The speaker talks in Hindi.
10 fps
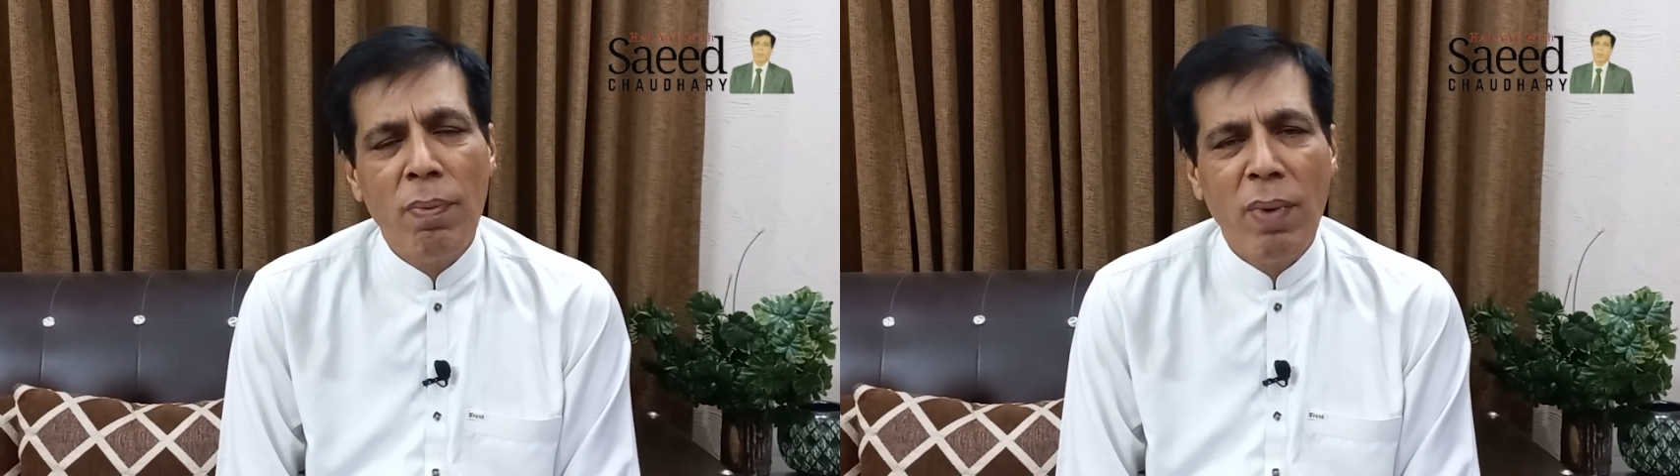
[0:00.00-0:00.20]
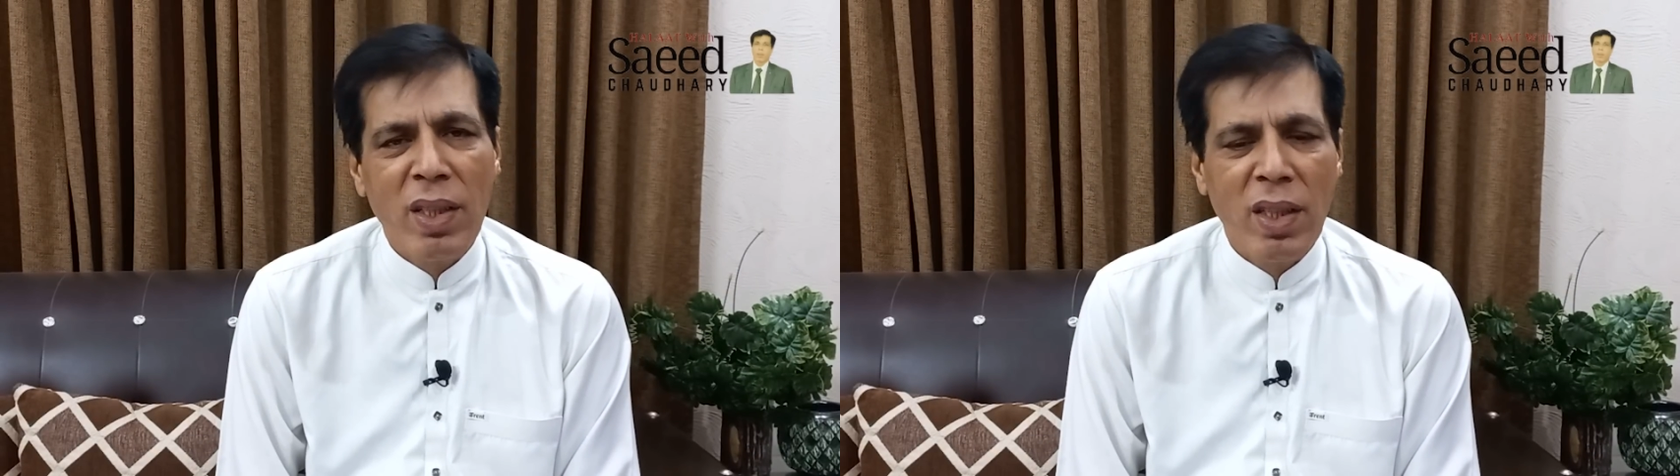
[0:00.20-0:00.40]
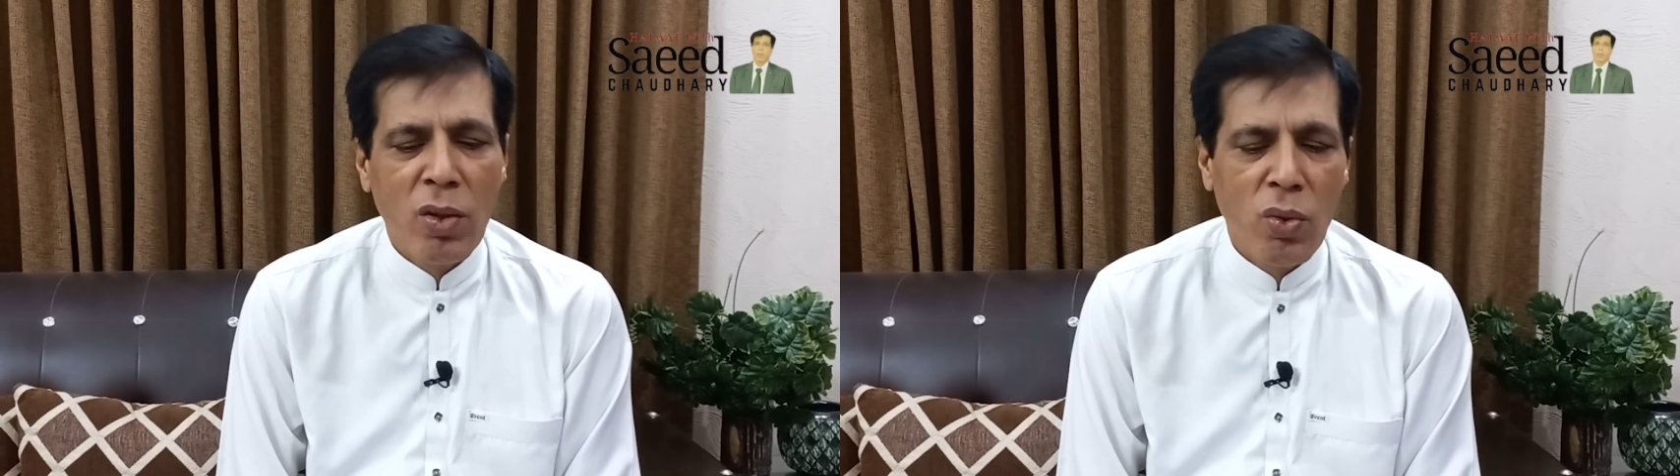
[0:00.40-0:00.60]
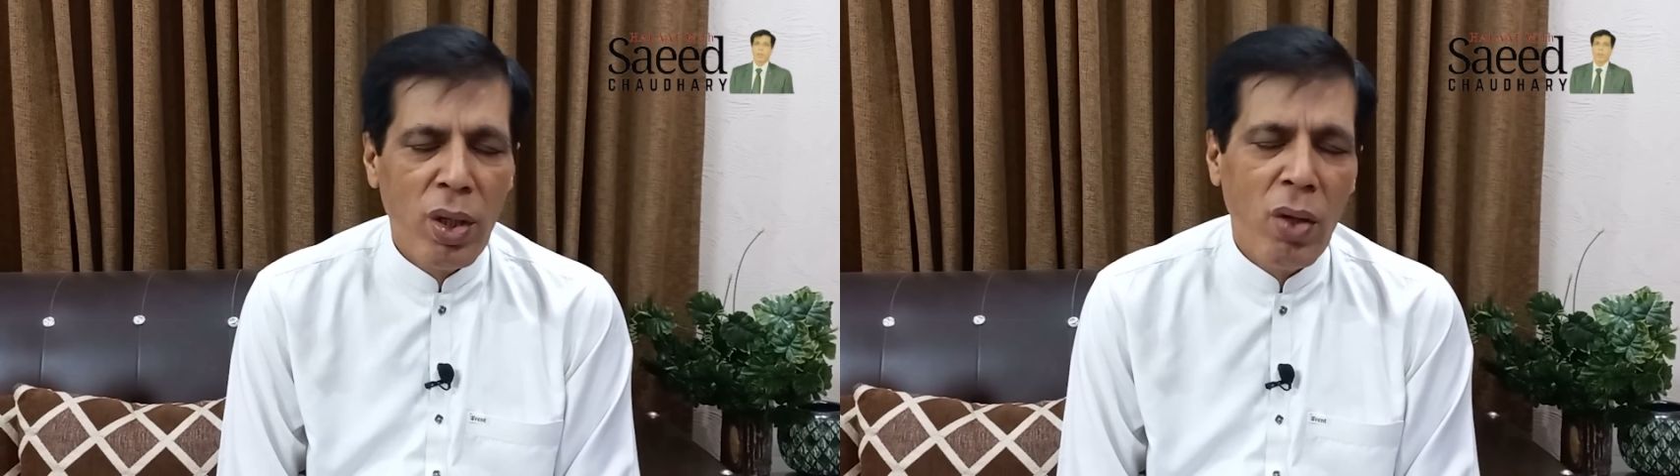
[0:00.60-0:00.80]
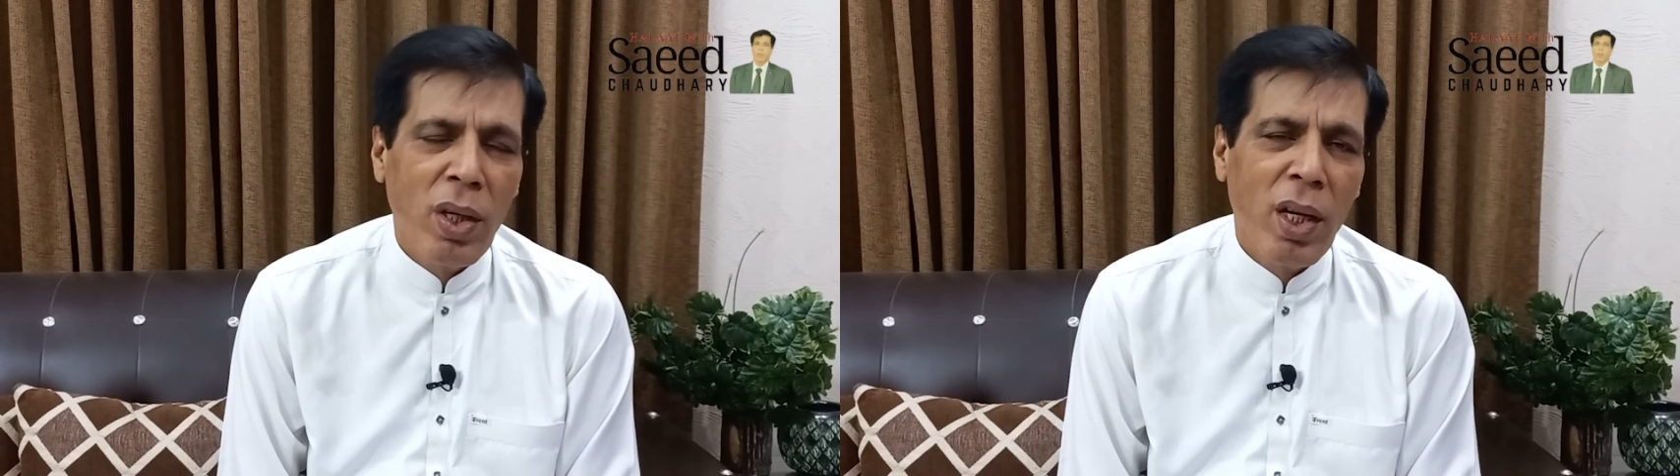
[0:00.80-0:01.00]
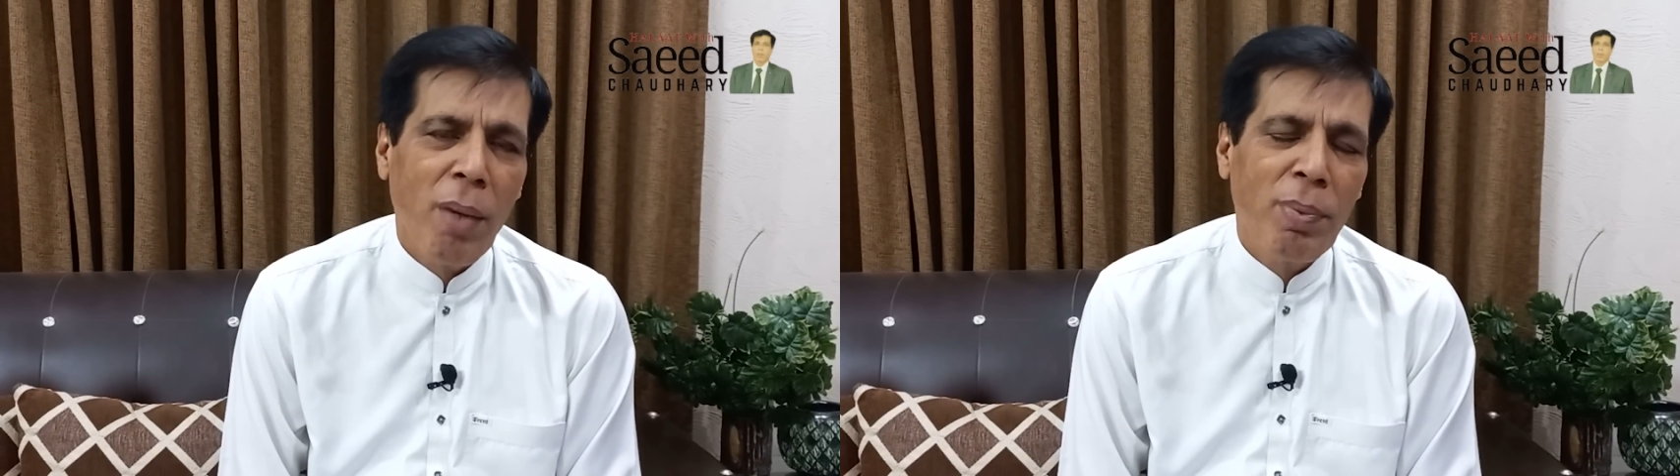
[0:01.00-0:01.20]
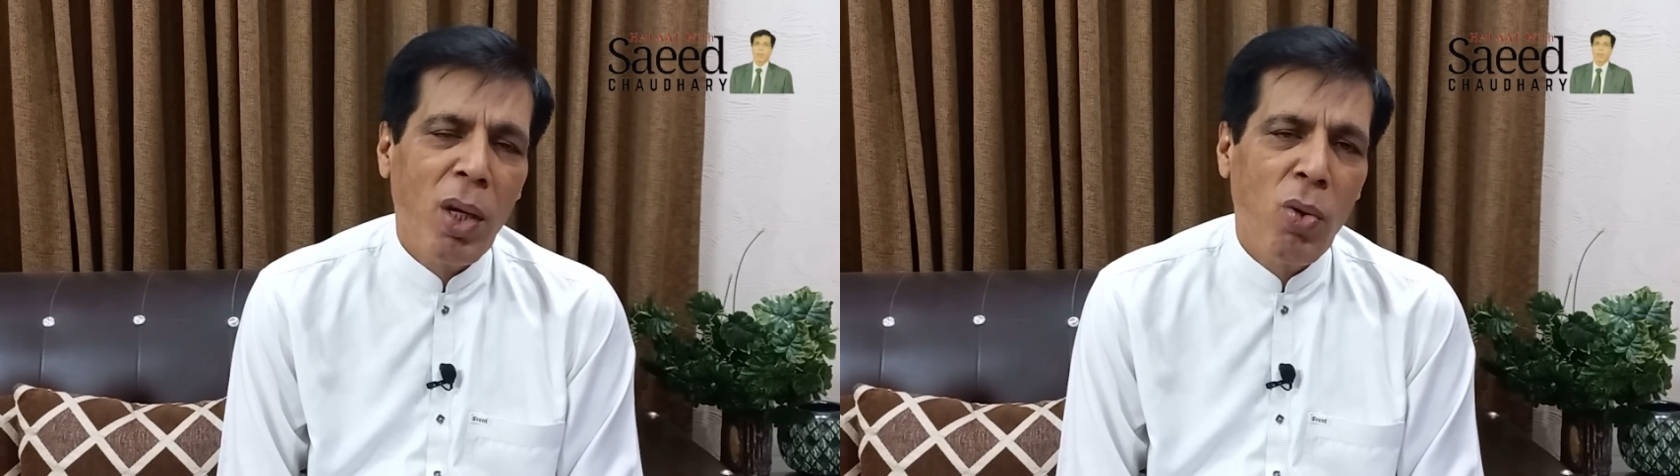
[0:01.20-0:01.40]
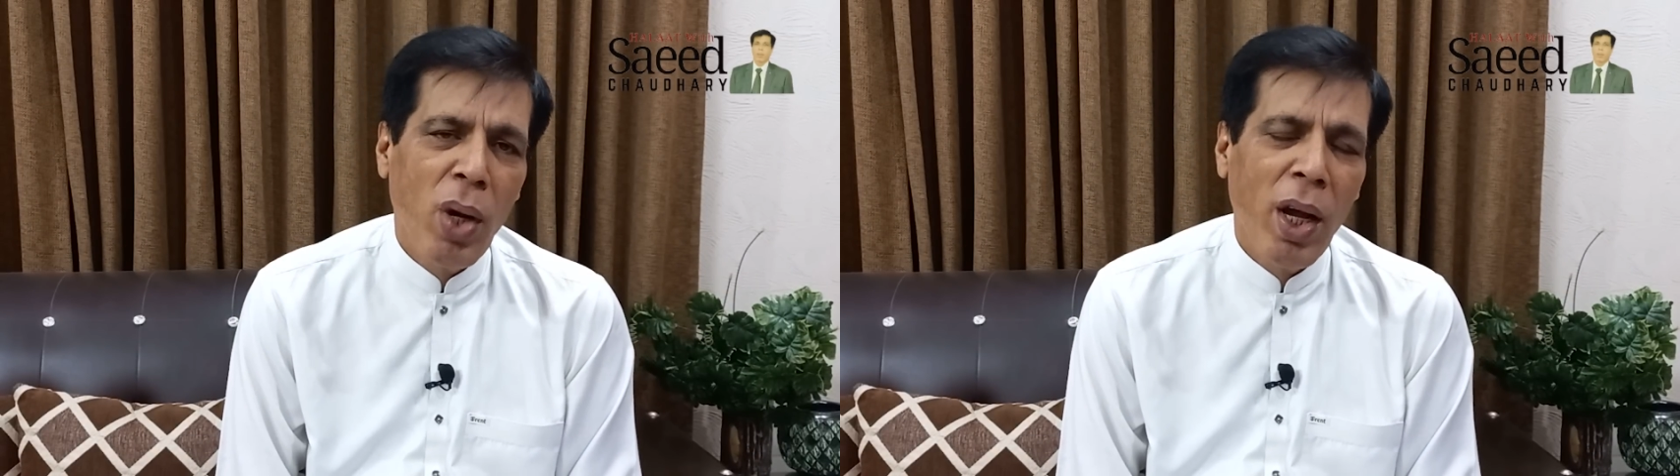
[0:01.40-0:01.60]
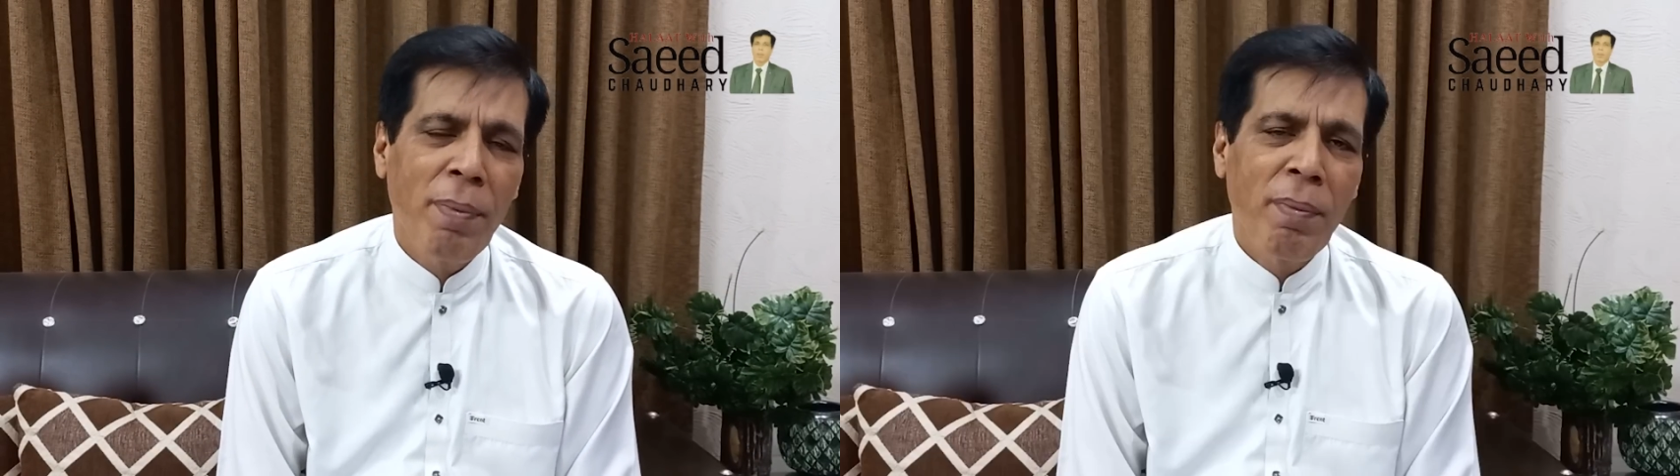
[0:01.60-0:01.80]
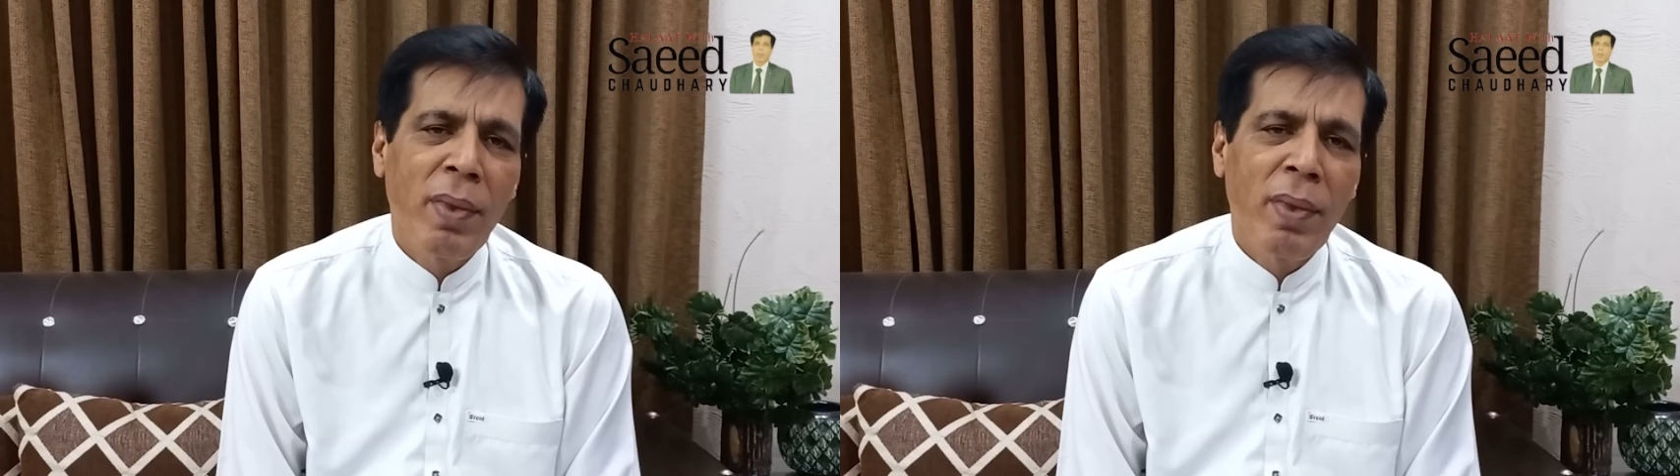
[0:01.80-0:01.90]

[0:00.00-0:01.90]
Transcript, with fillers: बातचात हुई है उनका रबता हुआ है